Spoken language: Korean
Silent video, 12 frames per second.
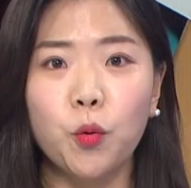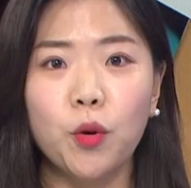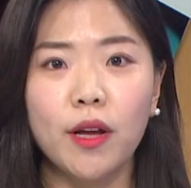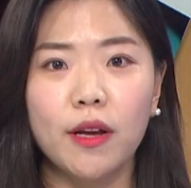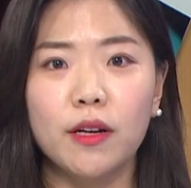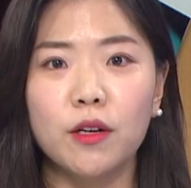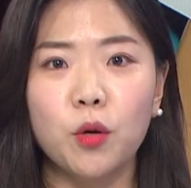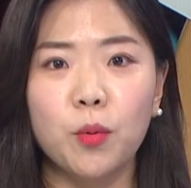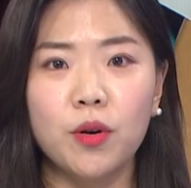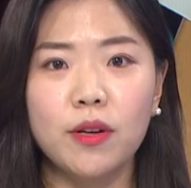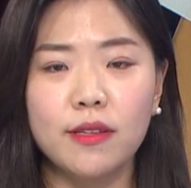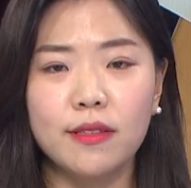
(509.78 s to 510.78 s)
올해
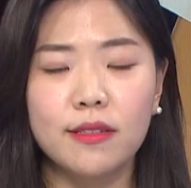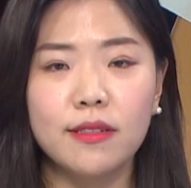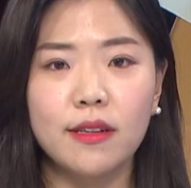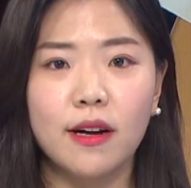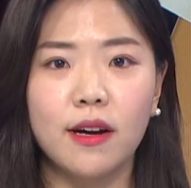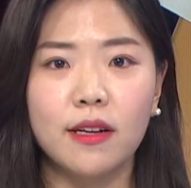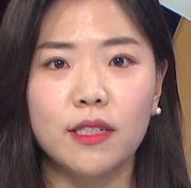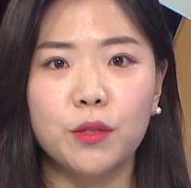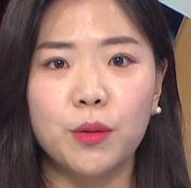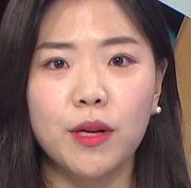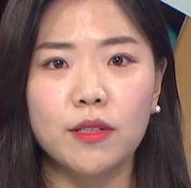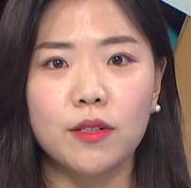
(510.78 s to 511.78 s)
글로벌 리츠가
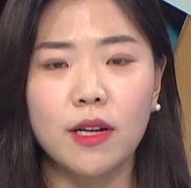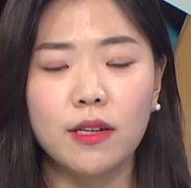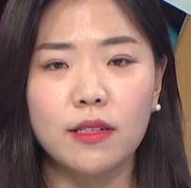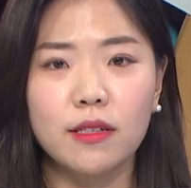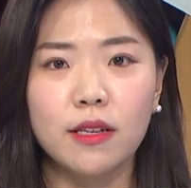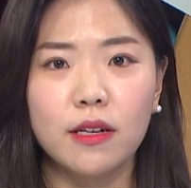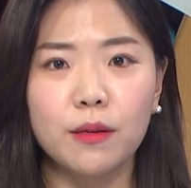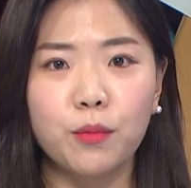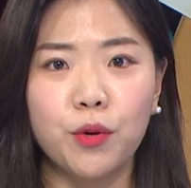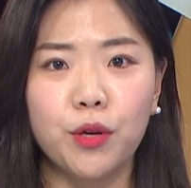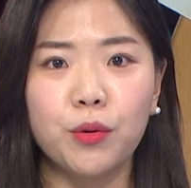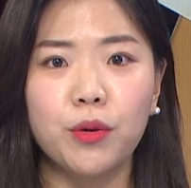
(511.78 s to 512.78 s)
지속해서 상승세를
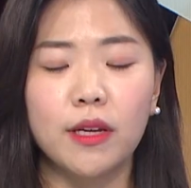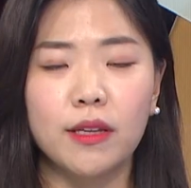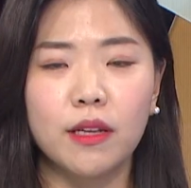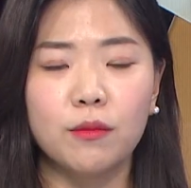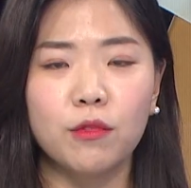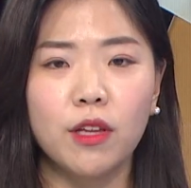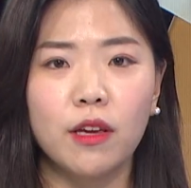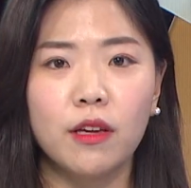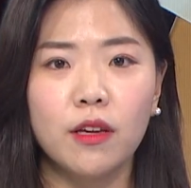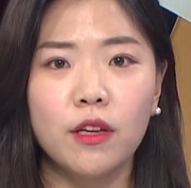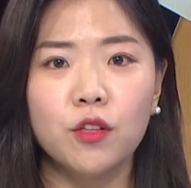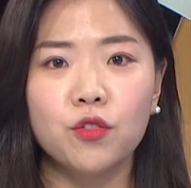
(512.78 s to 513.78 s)
보이고 있기 때문에
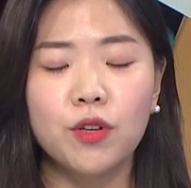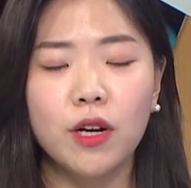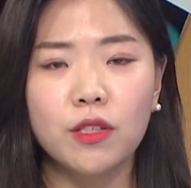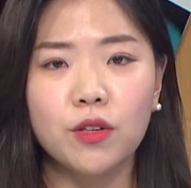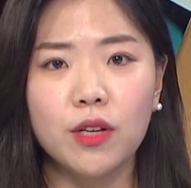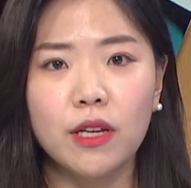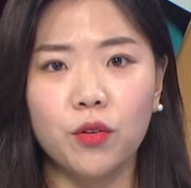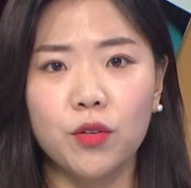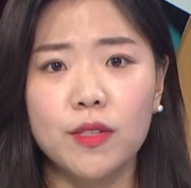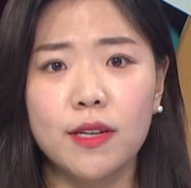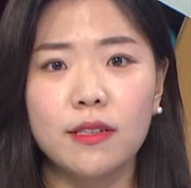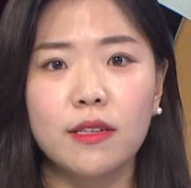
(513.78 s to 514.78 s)
추가적인
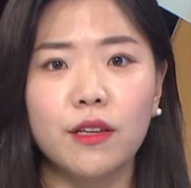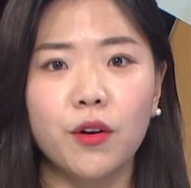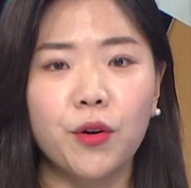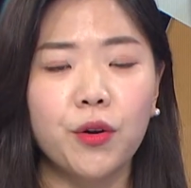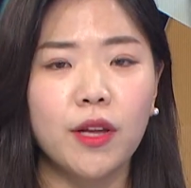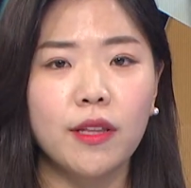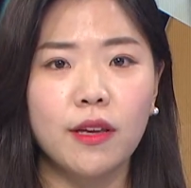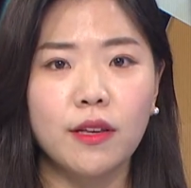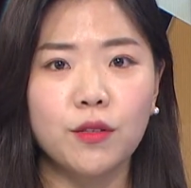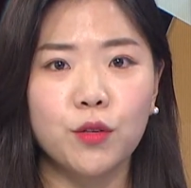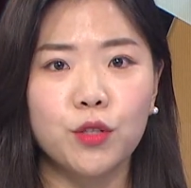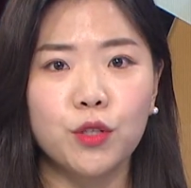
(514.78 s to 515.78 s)
어떤 상승 여력에
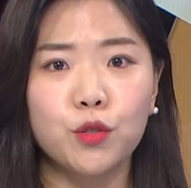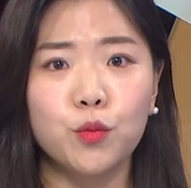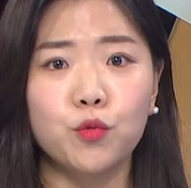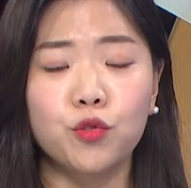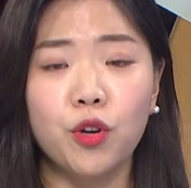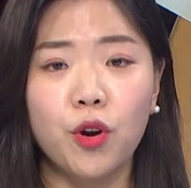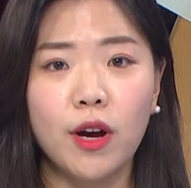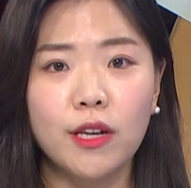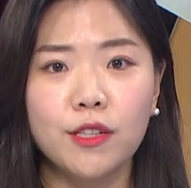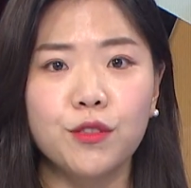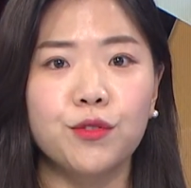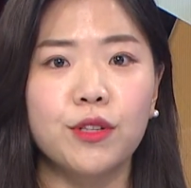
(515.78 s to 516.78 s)
대해서는 좀
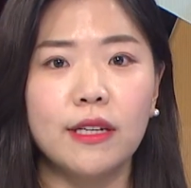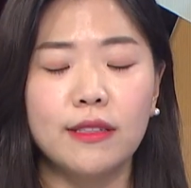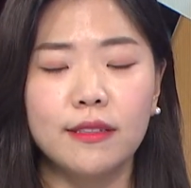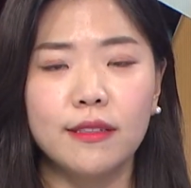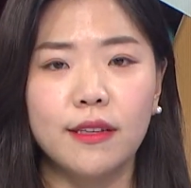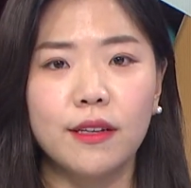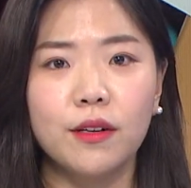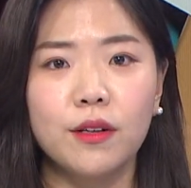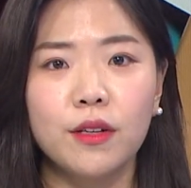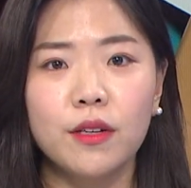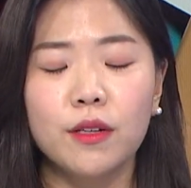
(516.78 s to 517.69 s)
우려하실 수가 있는데요.